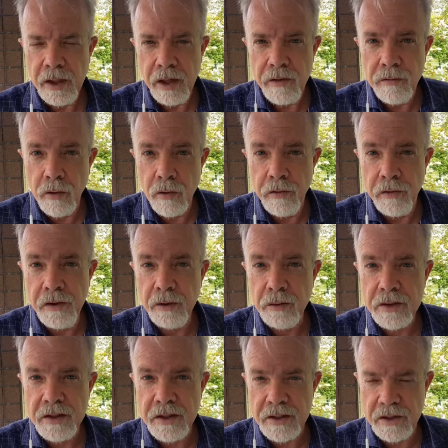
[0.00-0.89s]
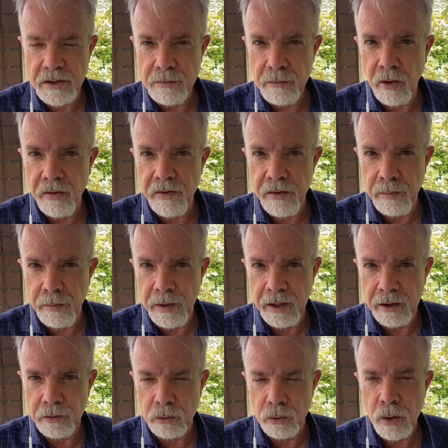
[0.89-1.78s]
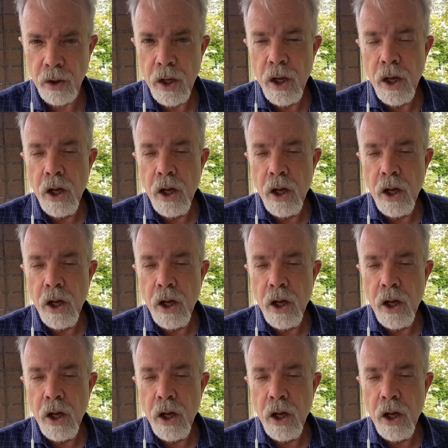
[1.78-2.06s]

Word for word: envolvidos nesse movimento.